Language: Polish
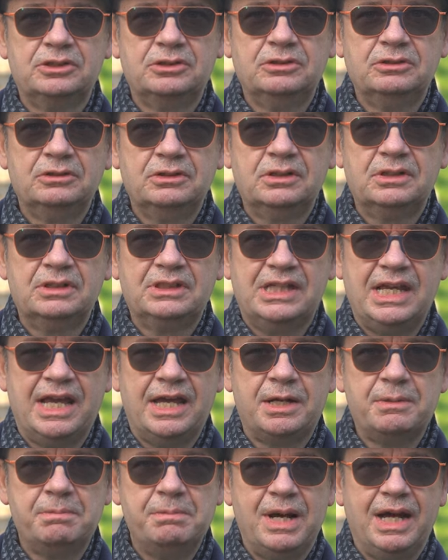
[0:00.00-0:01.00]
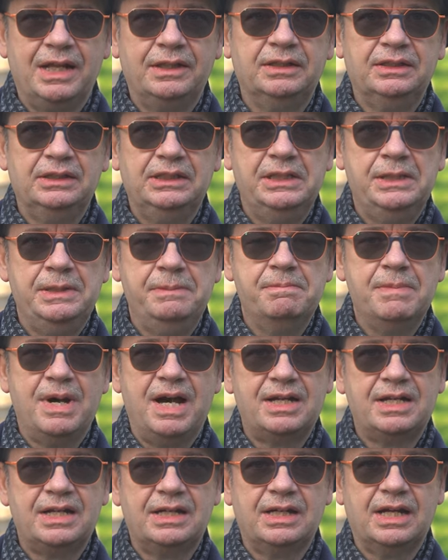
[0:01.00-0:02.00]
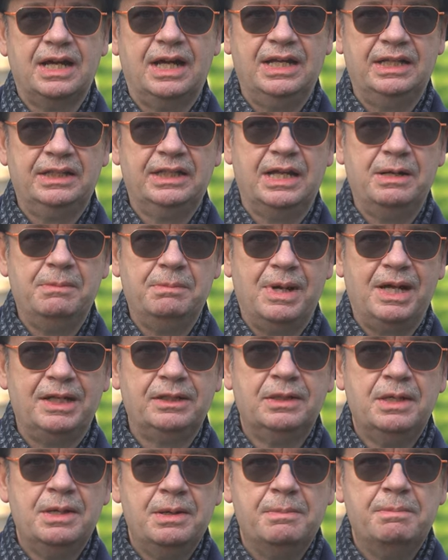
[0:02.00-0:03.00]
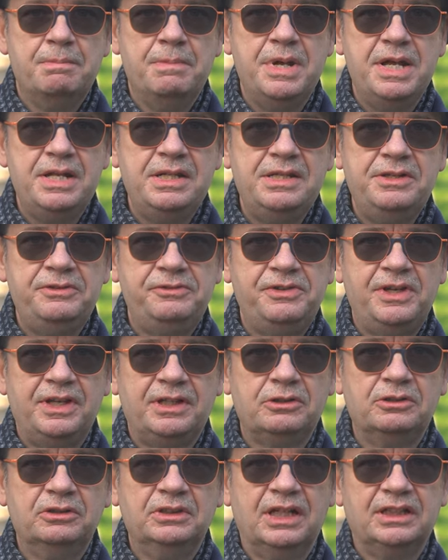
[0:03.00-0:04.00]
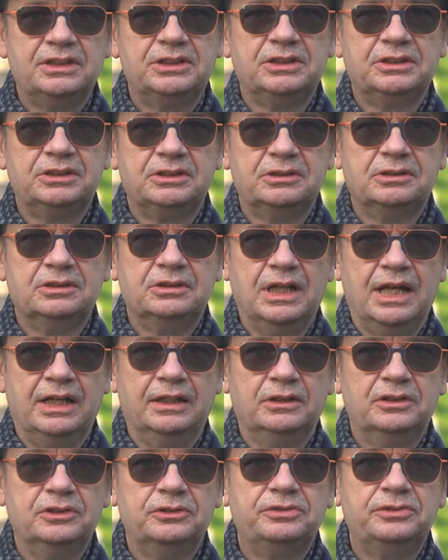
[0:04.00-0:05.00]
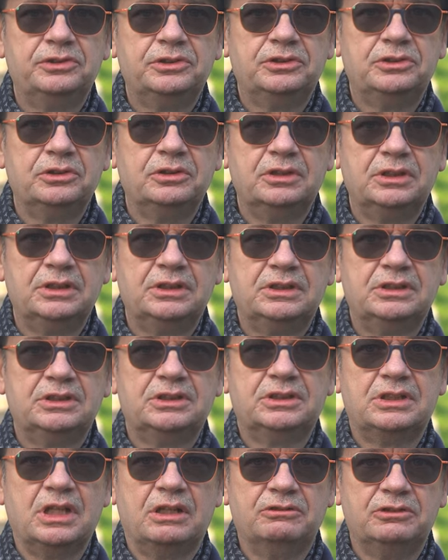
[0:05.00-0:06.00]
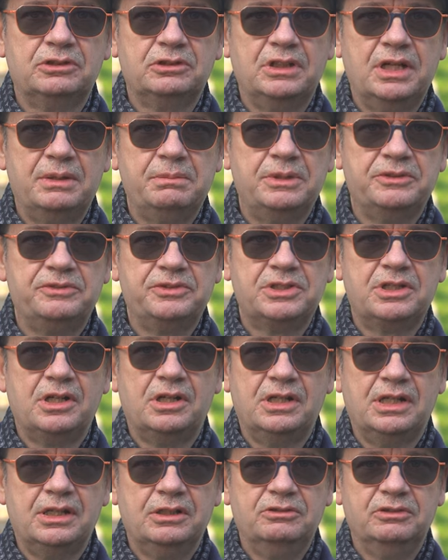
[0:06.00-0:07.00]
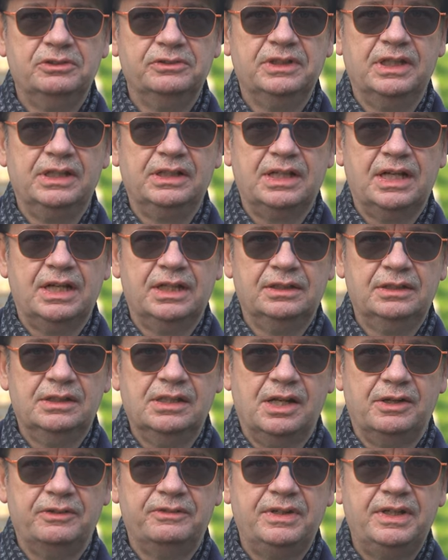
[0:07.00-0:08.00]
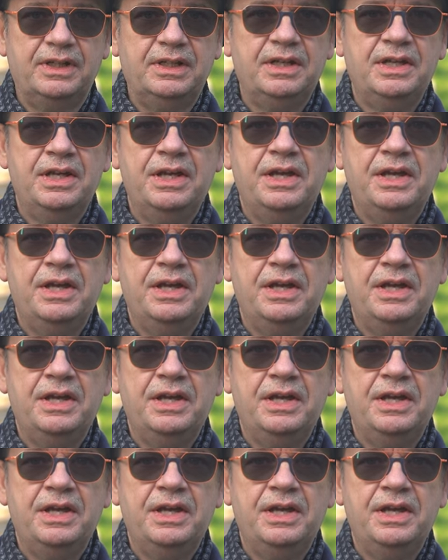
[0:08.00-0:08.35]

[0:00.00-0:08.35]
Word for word: Zuckerman i Marek Edelman byli w wieku naszych studentów, których kształtujemy w Szkole Głównej Handlowej,